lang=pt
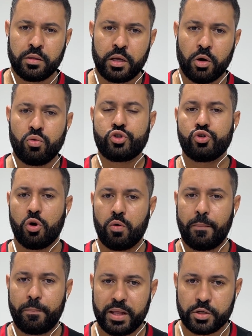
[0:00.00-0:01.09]
É um jogo
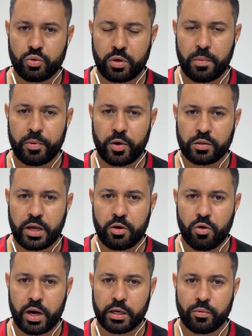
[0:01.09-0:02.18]
apenas no Campeonato
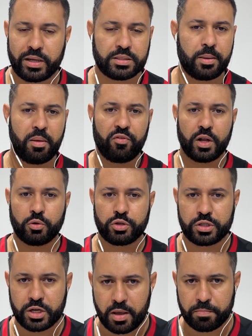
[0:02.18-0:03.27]
Carioca, não é semifinal de
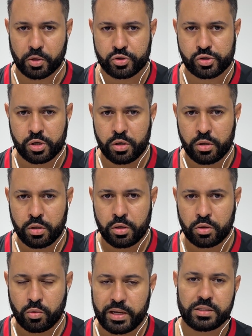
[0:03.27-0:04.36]
Champions,
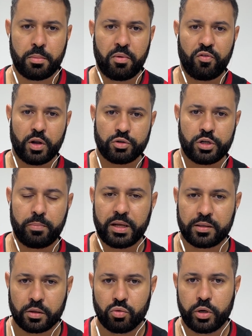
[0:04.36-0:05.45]
não é semifinal de
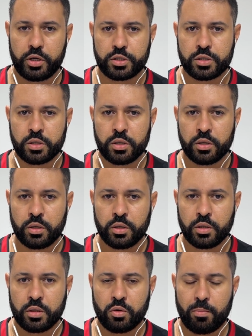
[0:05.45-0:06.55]
Libertadores.
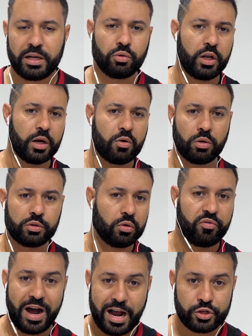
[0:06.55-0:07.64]
O Madureira contra o
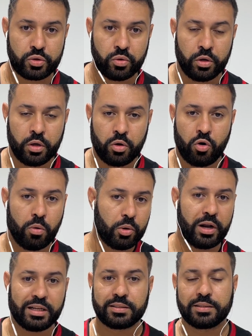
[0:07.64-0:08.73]
Vasco
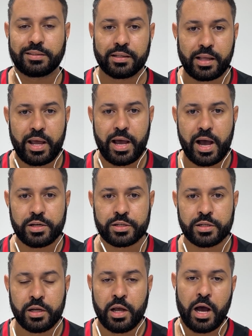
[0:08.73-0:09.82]
cobrou lá 60 reais.
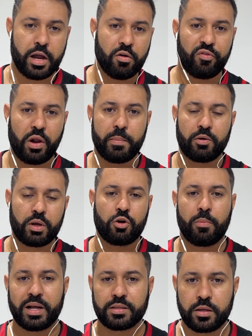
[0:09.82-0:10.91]
Aí o Flamengo quer
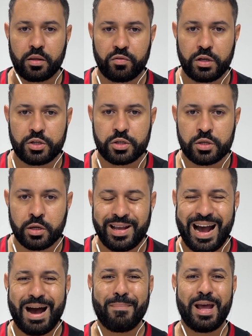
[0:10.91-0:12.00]
cobrar 120?
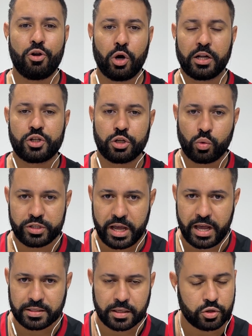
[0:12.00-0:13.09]
A melhor atitude é
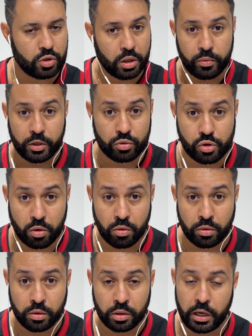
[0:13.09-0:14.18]
essa, é só não ir ao jogo.
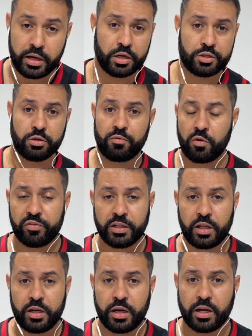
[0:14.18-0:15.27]
Aí eles não vão
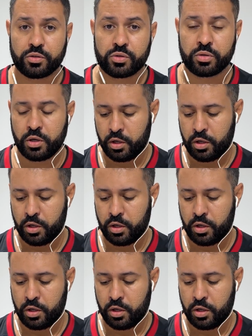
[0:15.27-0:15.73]
vender ingressos.